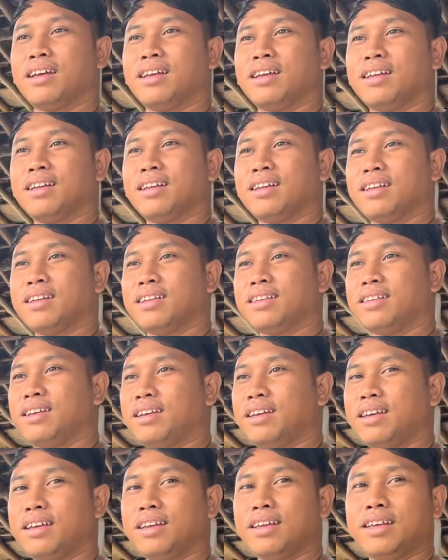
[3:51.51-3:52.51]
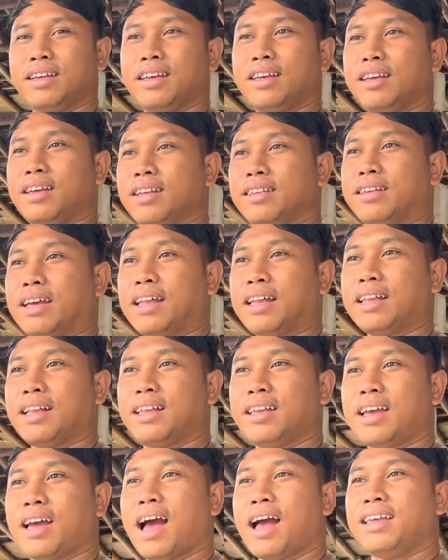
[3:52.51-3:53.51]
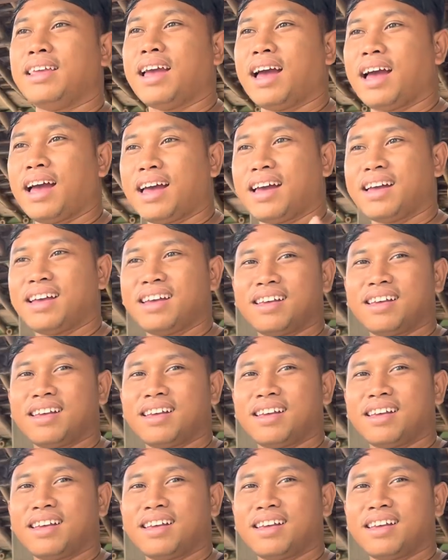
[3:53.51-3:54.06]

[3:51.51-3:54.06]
Iya, di channelnya hanya